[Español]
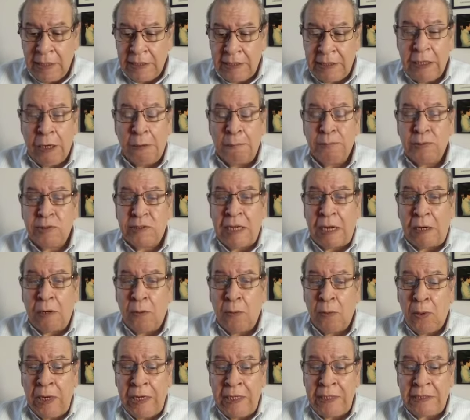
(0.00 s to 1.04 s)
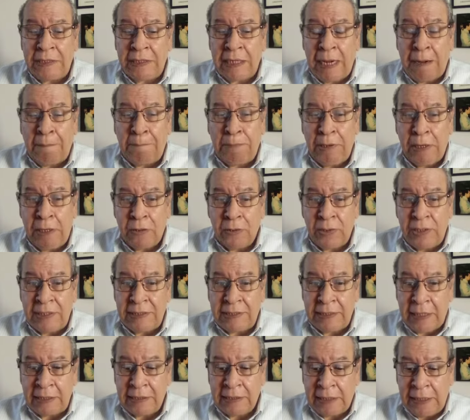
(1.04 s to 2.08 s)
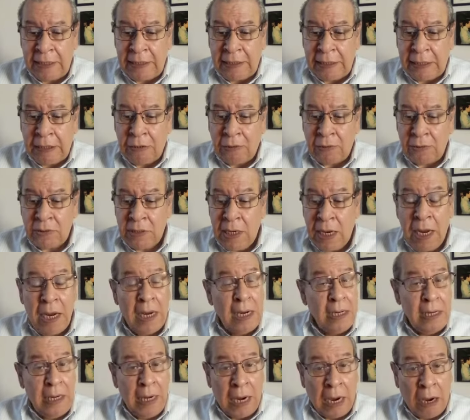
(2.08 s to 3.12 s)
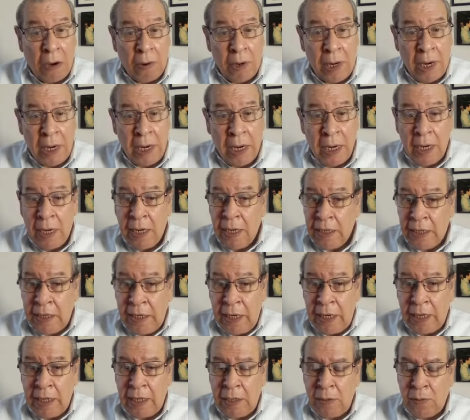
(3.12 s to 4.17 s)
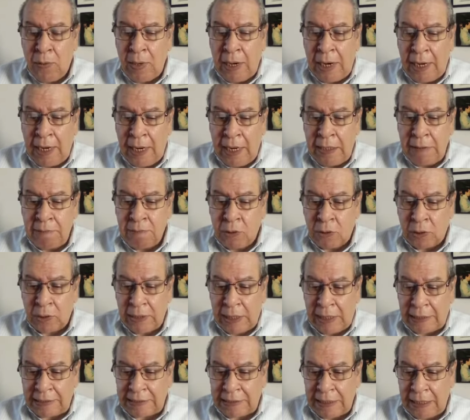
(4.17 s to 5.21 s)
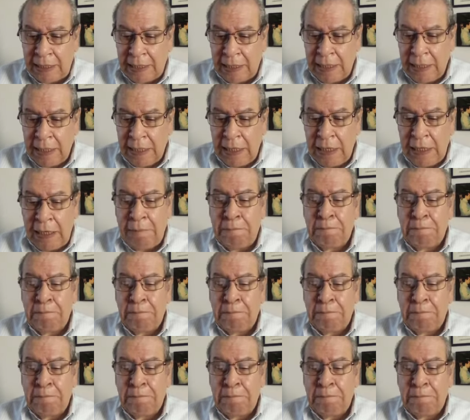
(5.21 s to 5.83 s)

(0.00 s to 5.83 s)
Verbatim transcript: se obstaculiza a periodistas críticos y ahora quieren una ley mordaza. Y